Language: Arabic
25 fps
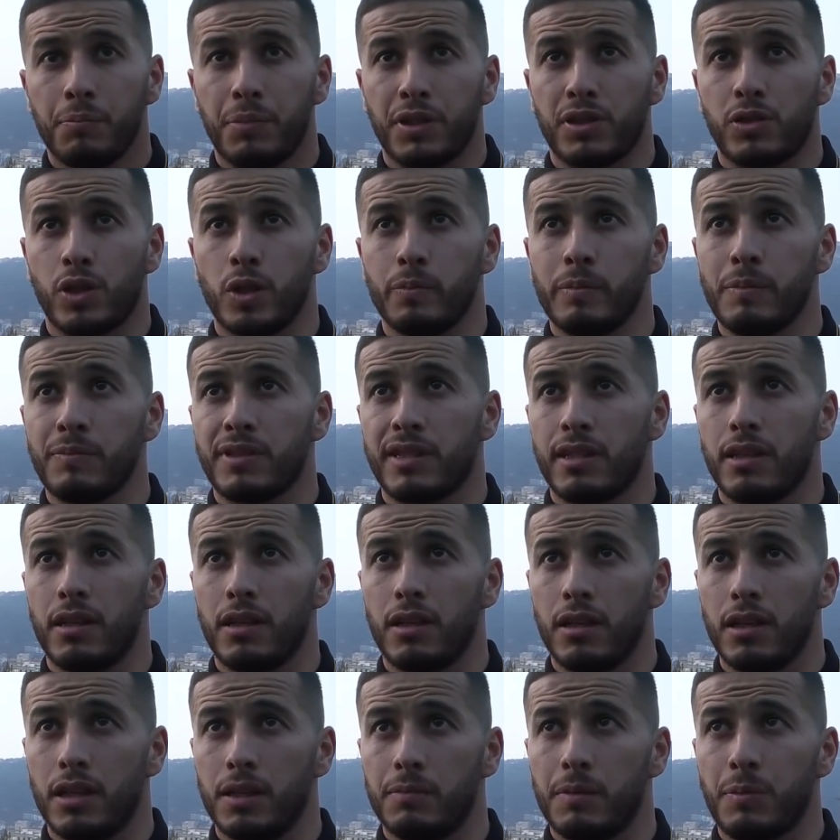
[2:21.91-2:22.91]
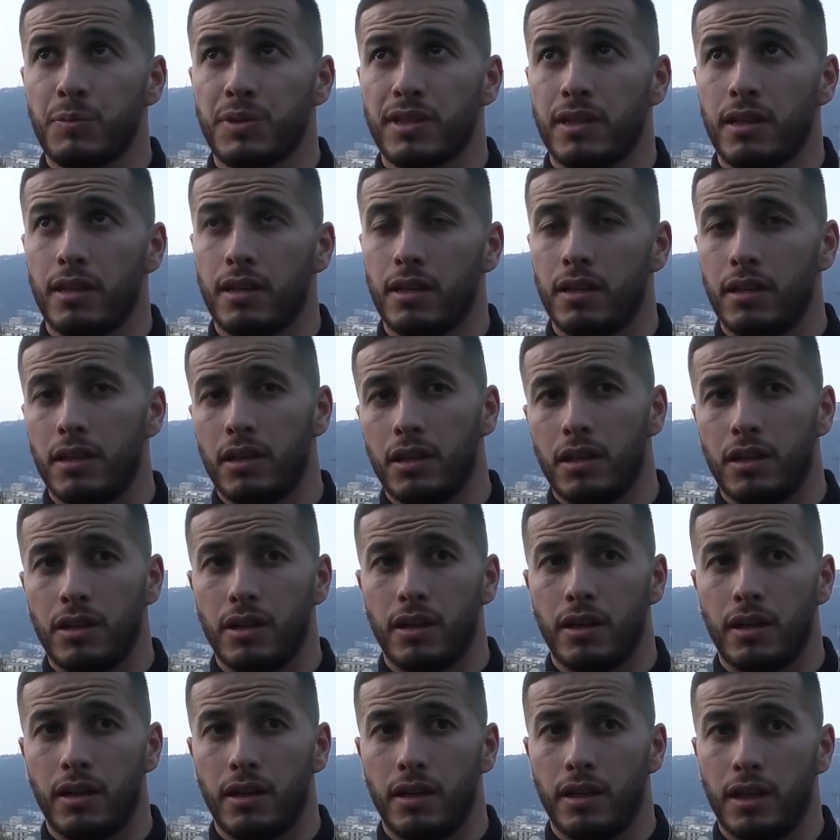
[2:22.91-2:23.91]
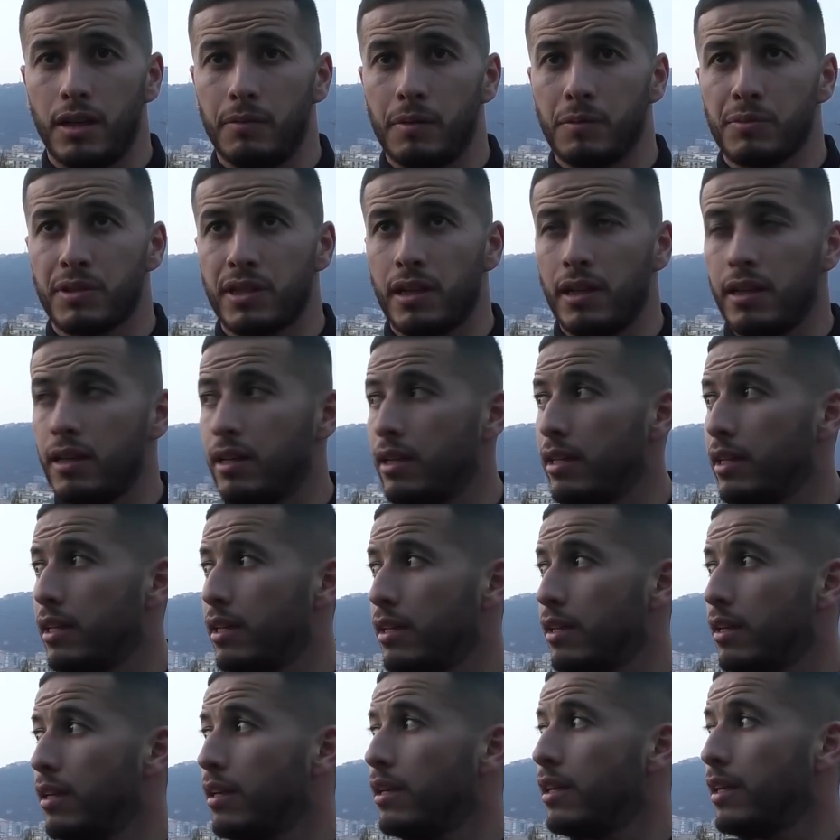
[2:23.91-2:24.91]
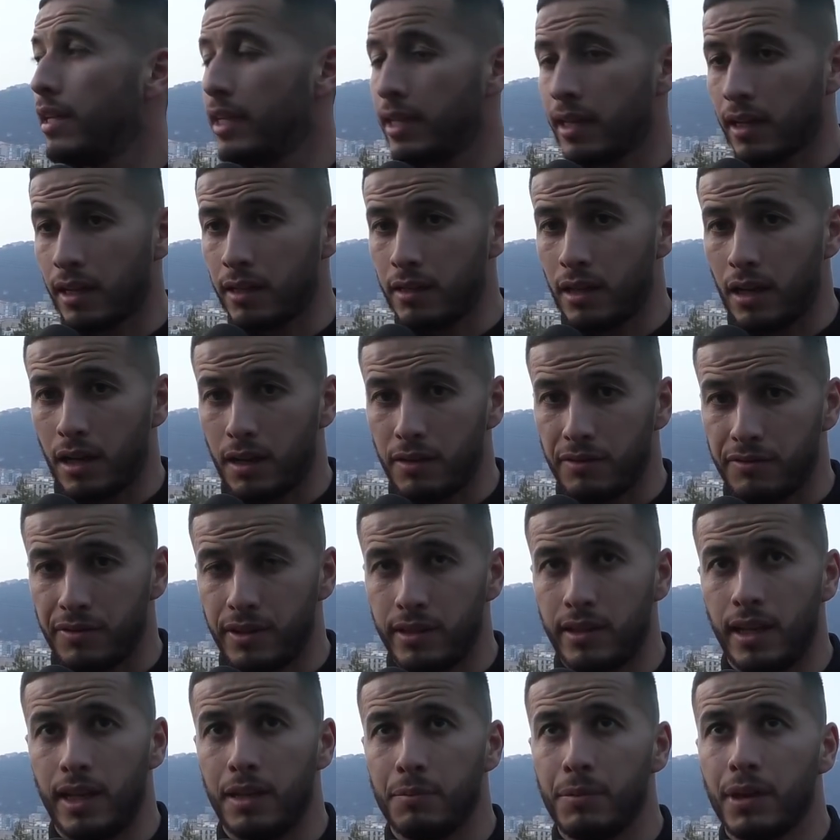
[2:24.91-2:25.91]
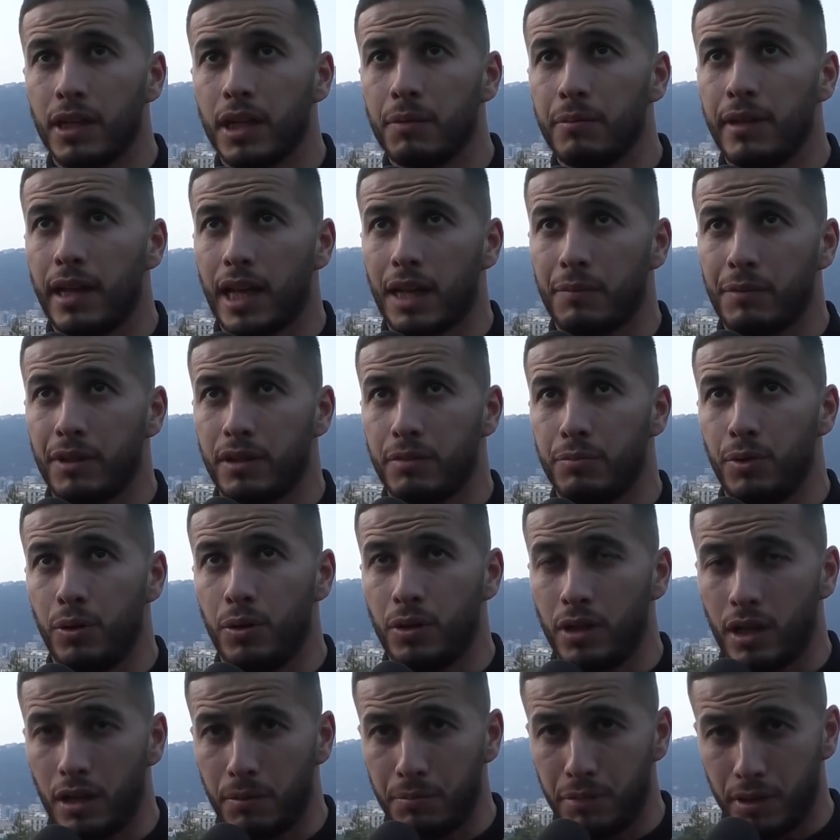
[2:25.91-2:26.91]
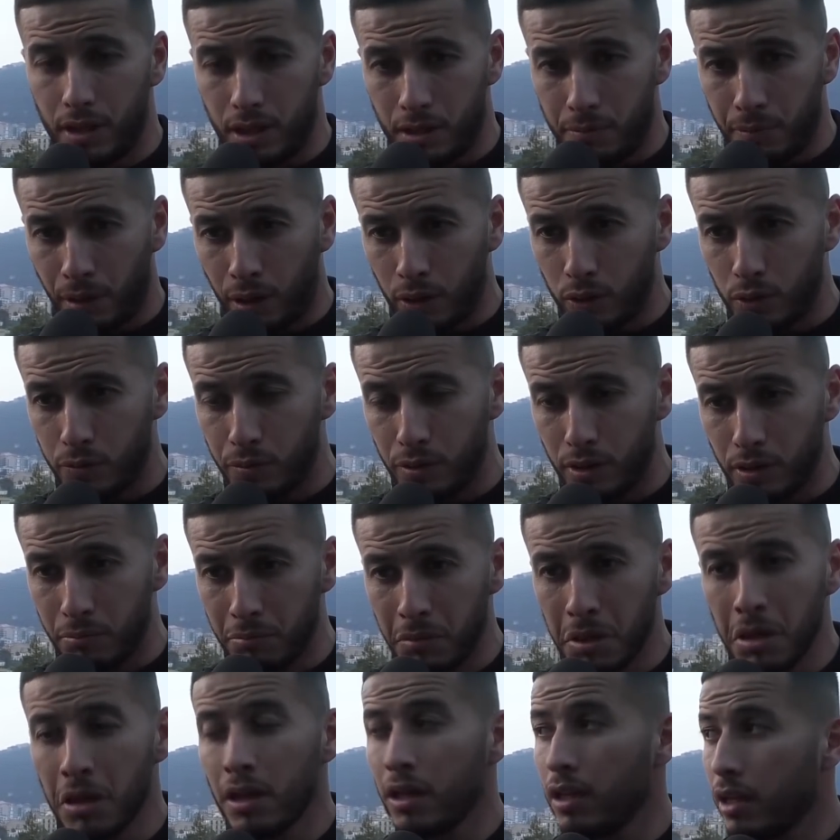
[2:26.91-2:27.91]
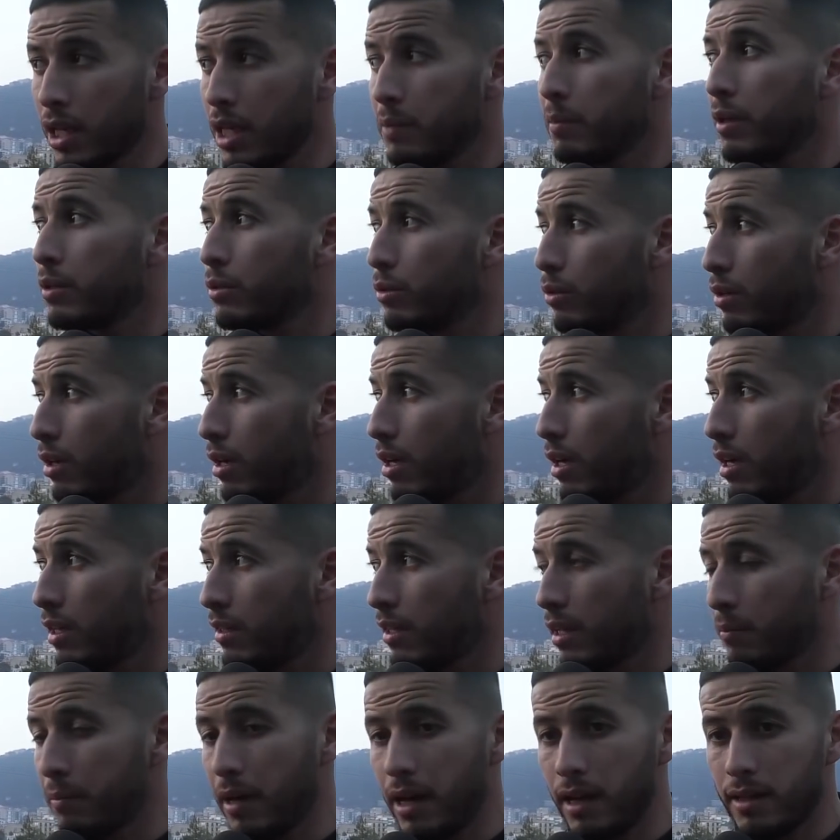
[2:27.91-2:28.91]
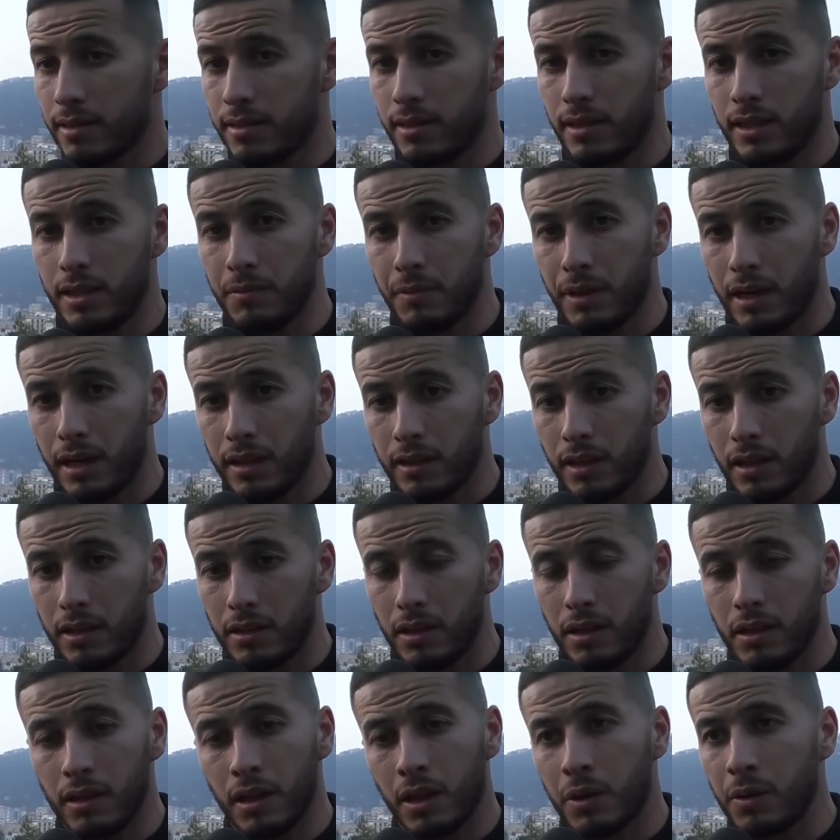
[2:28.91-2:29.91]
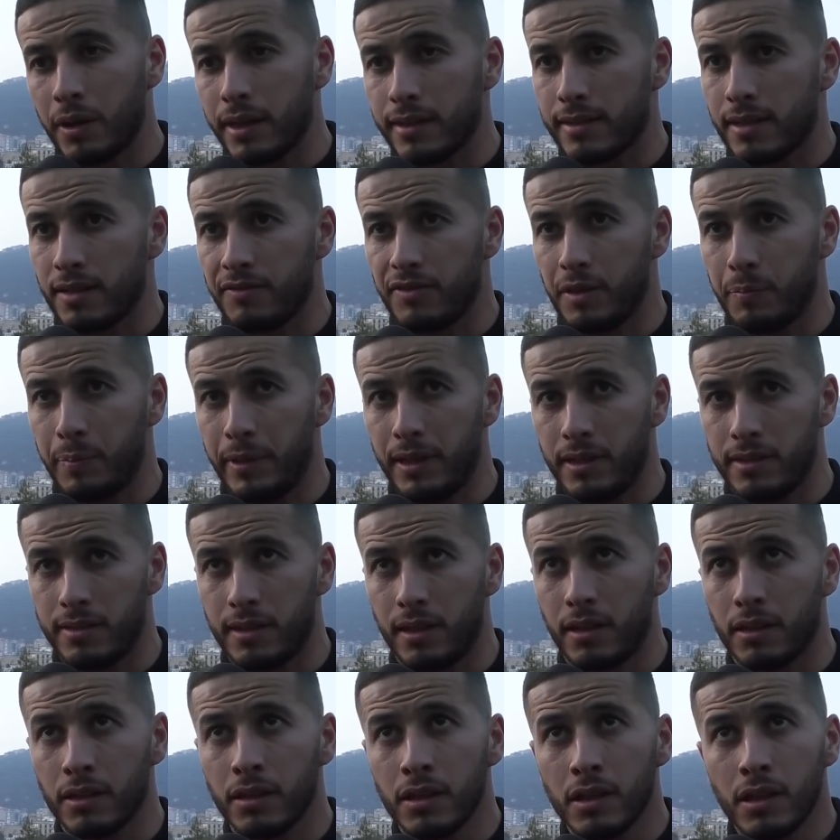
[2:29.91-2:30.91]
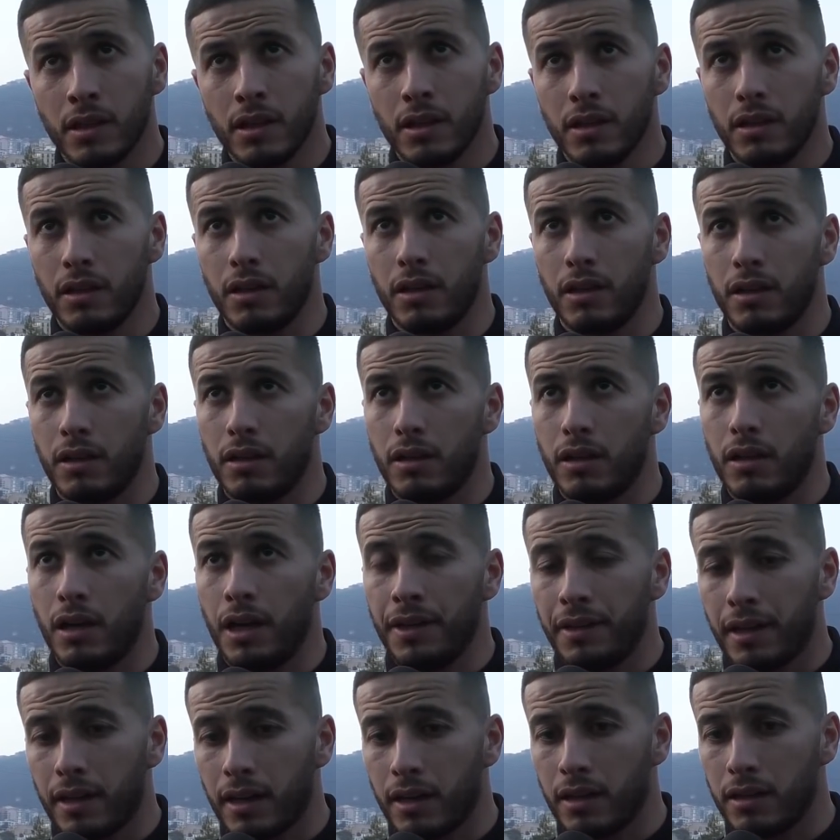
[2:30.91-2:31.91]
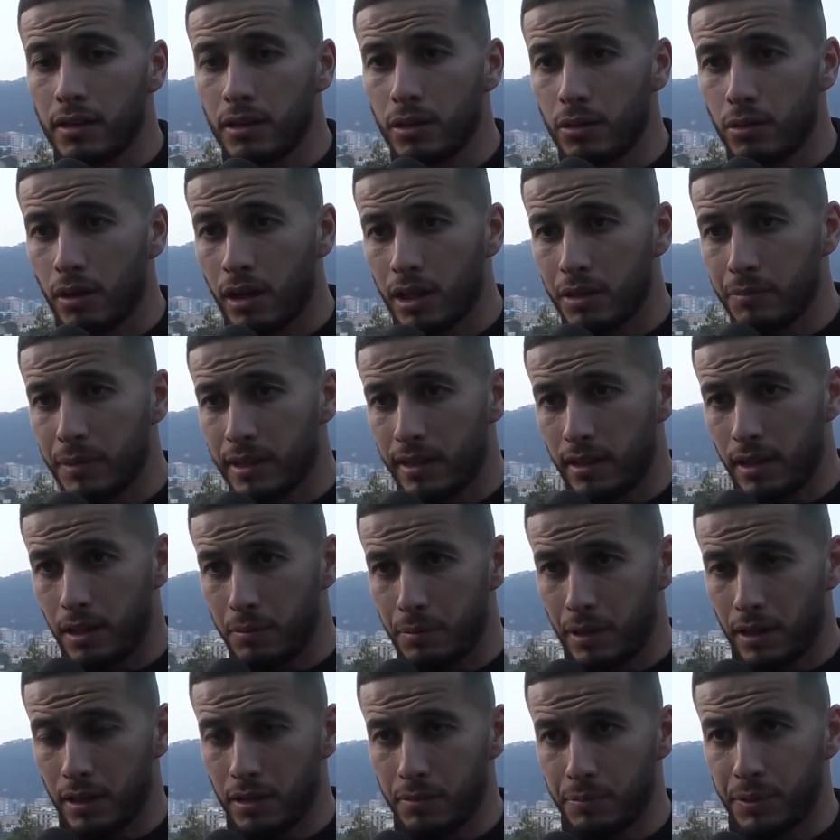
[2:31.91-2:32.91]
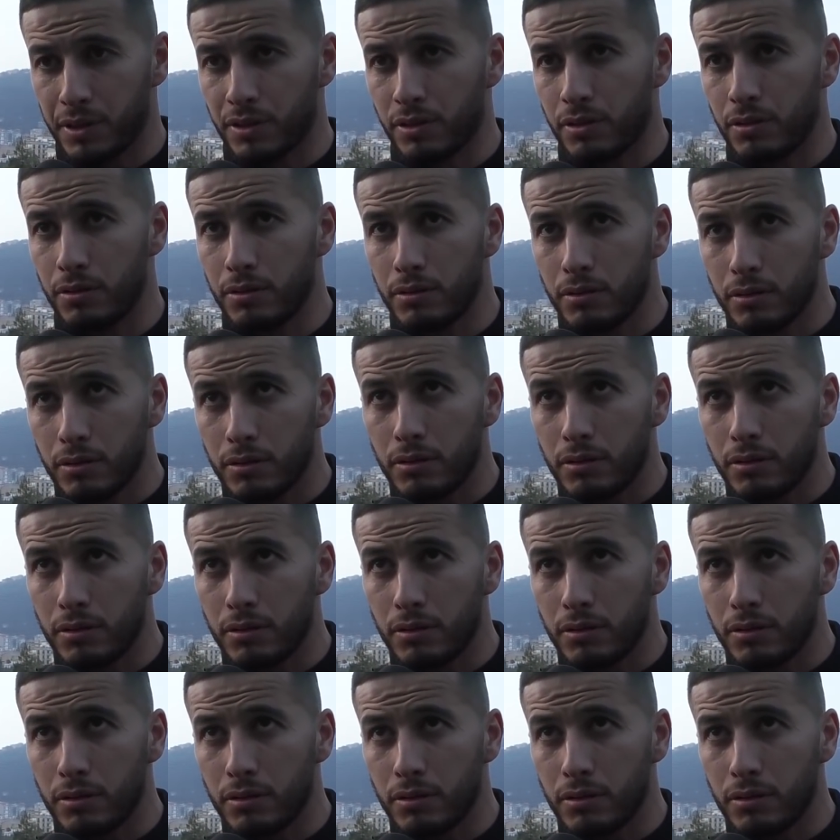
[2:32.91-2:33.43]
باسكو ميمسي ميمسي آه، ميمسي لي غراد راهم فيد على بالنا بلي راهم يتبعونا بقلوبهم كيما دوكا هضر معايا السيد من كندا خويا صافي بليزير آه، حنا رانا نديرو خدمتنا برك باسكو